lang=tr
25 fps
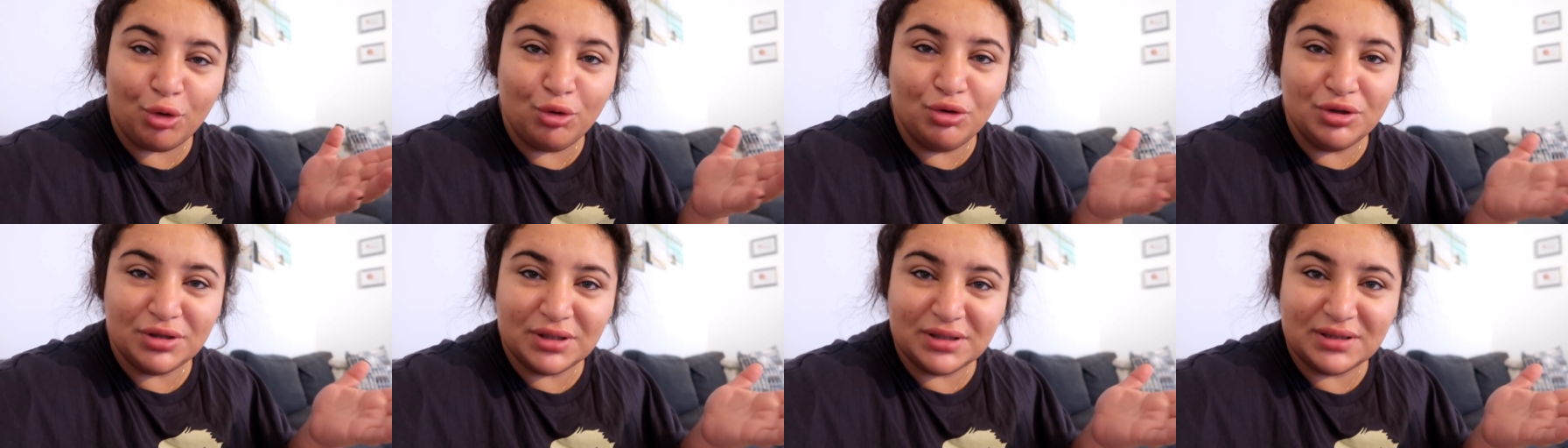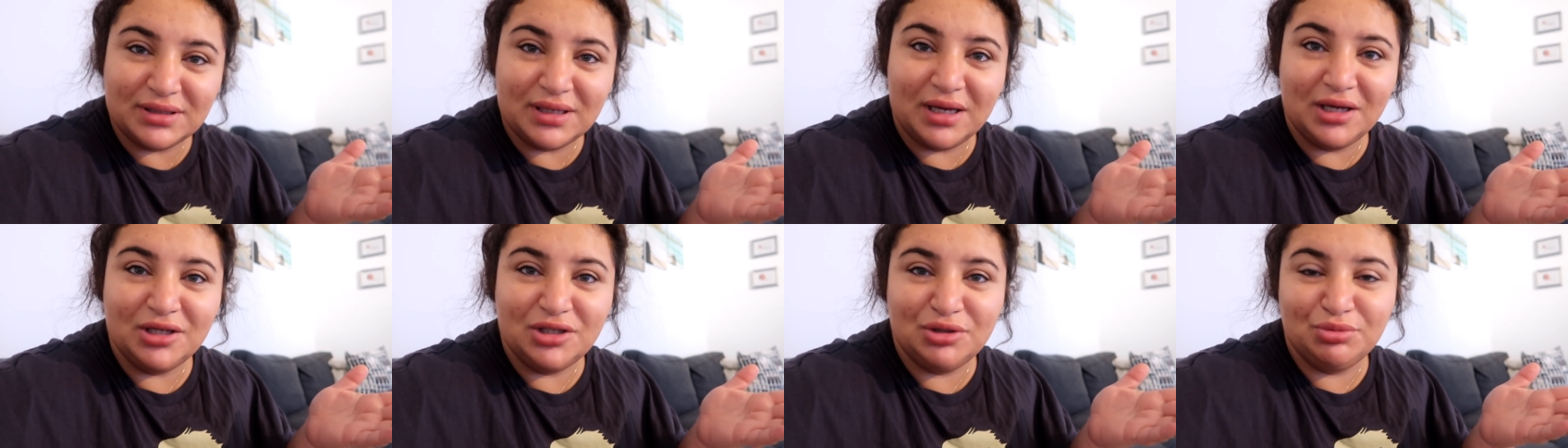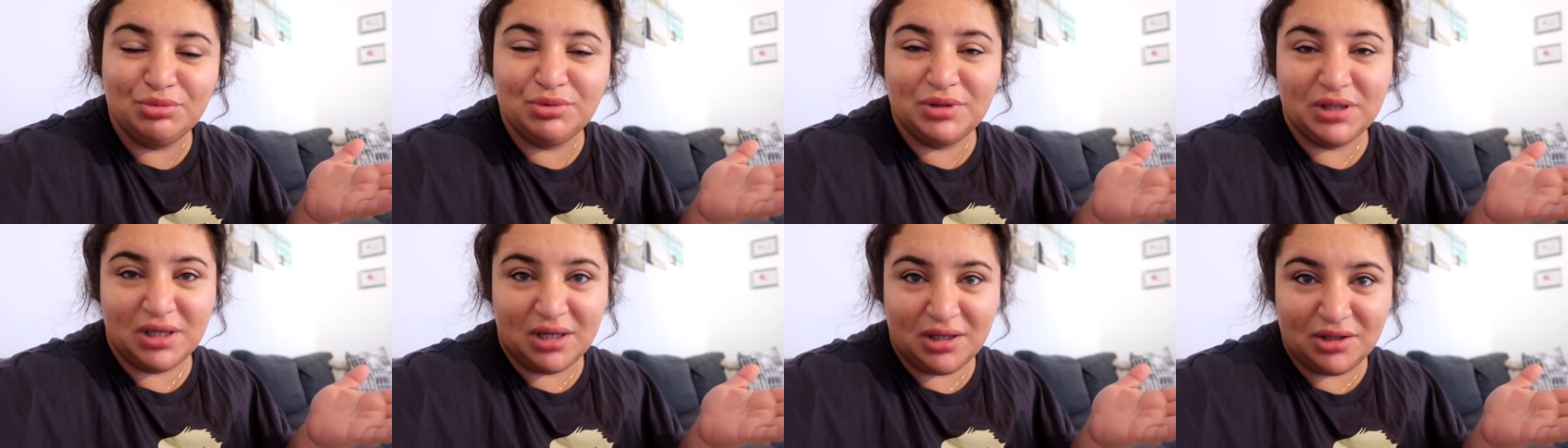O yüzden
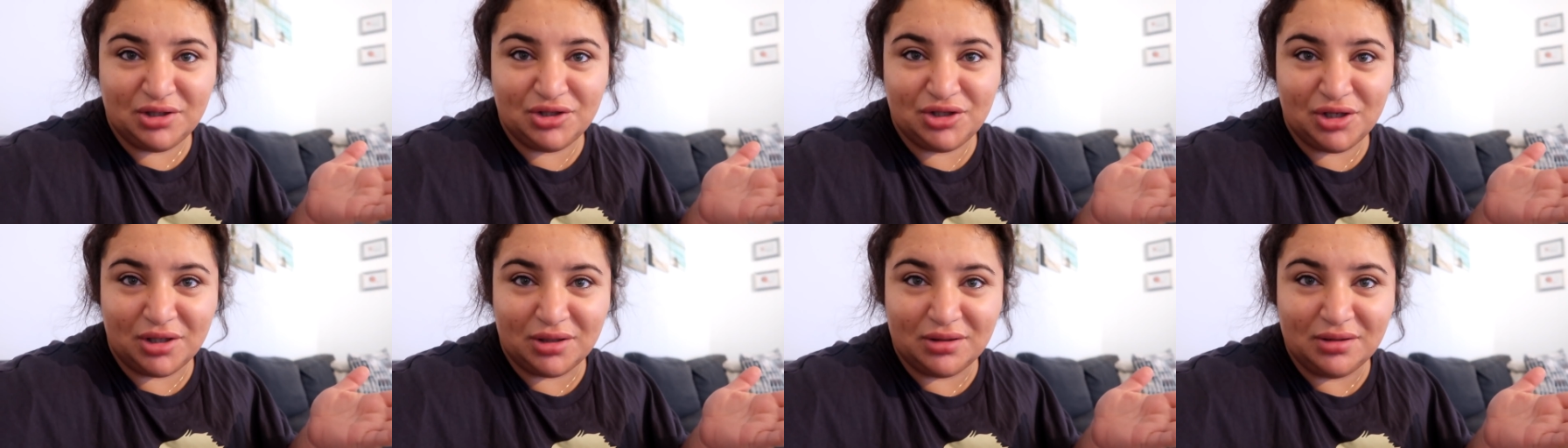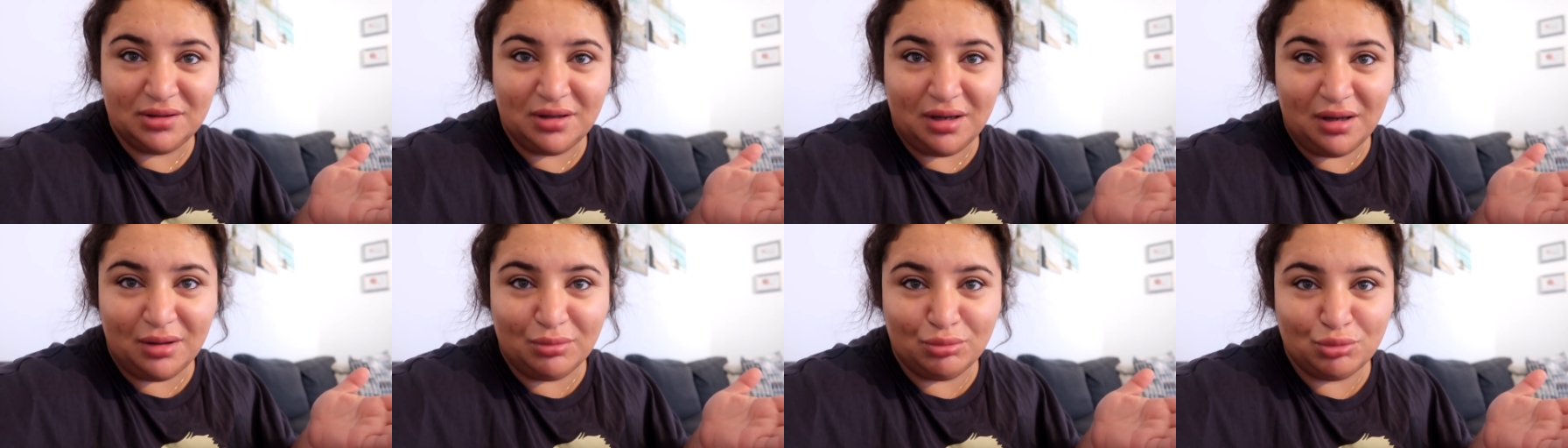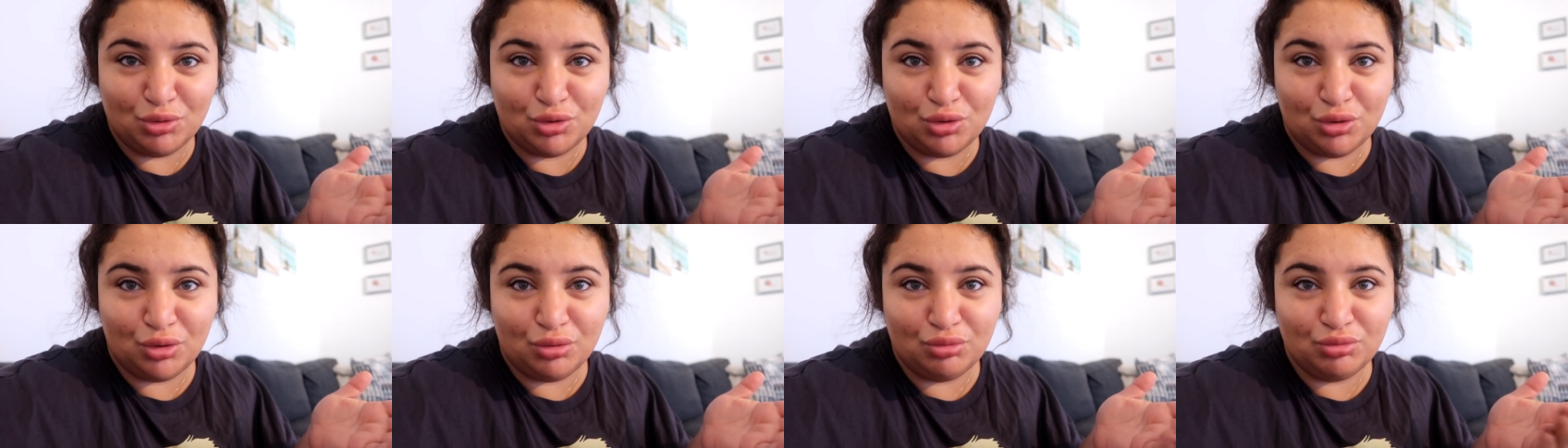sadece bir tane çanta
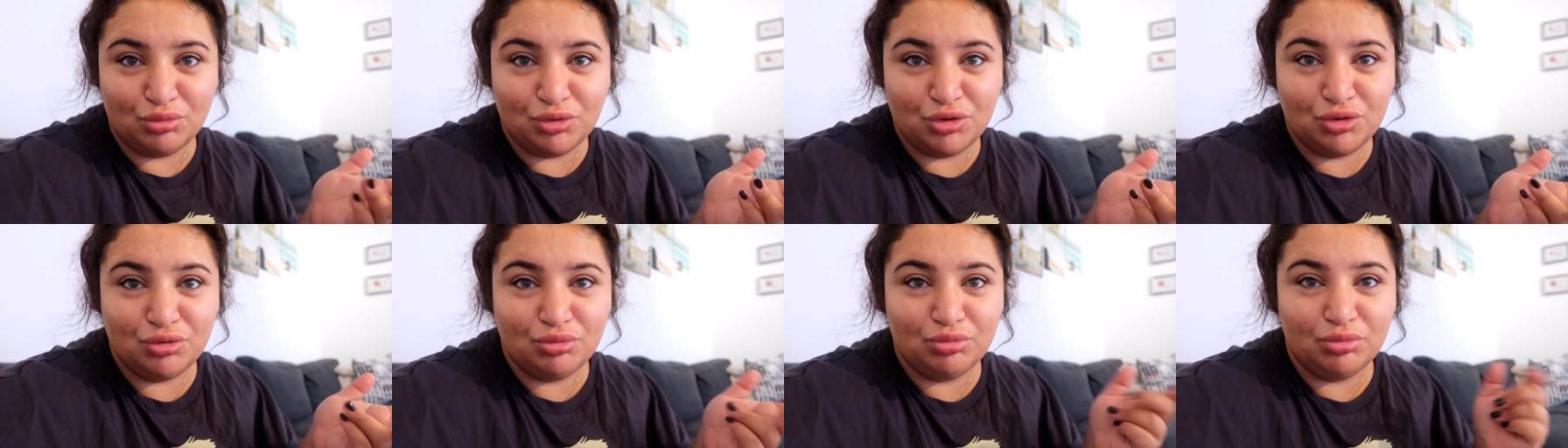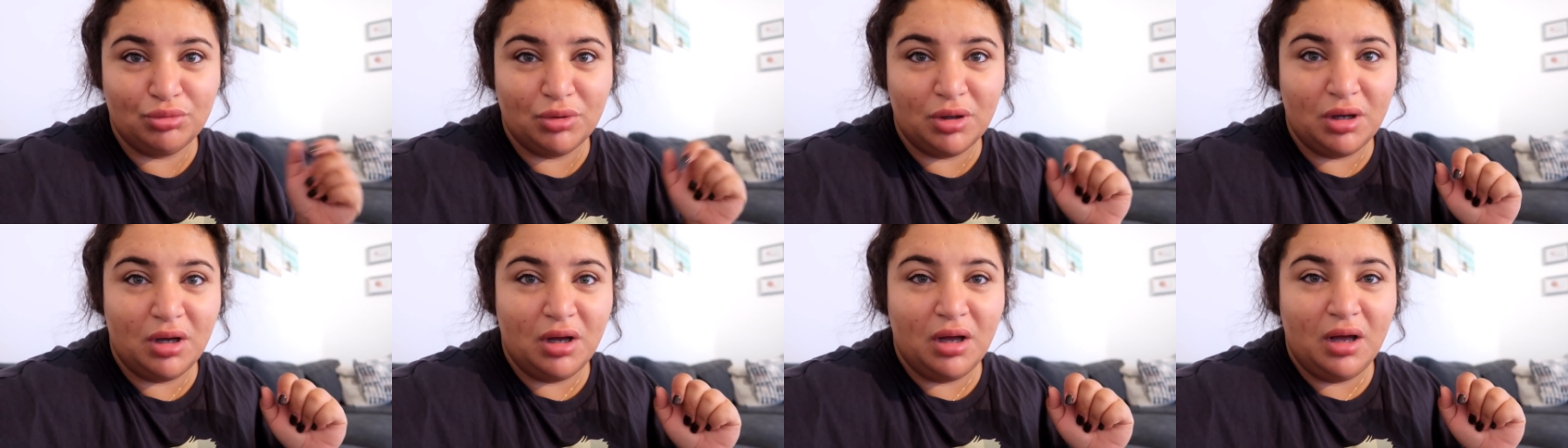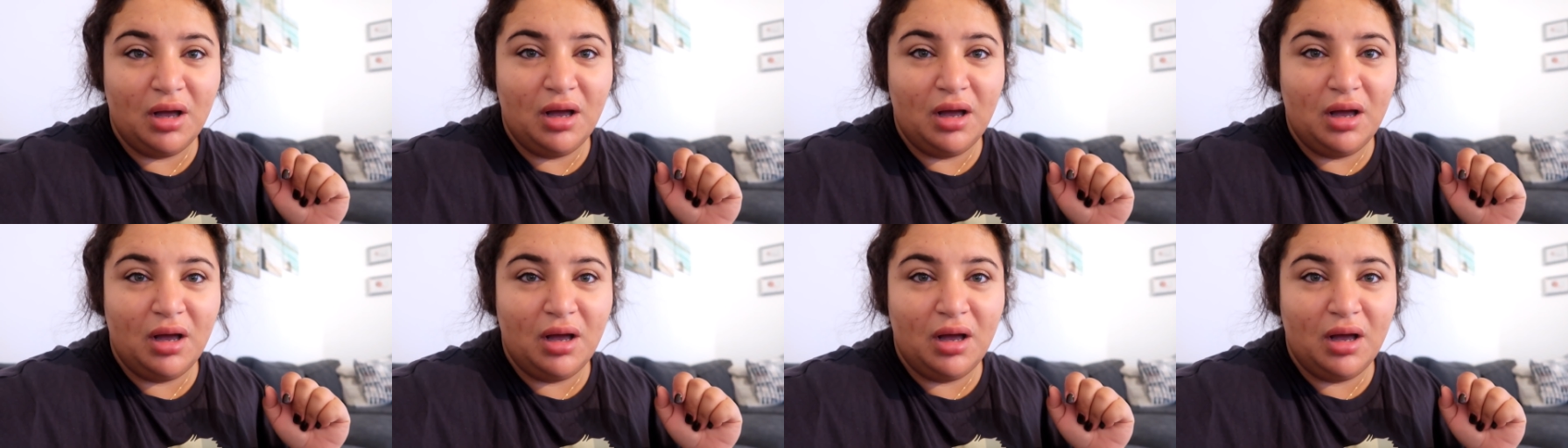almış olmuşum.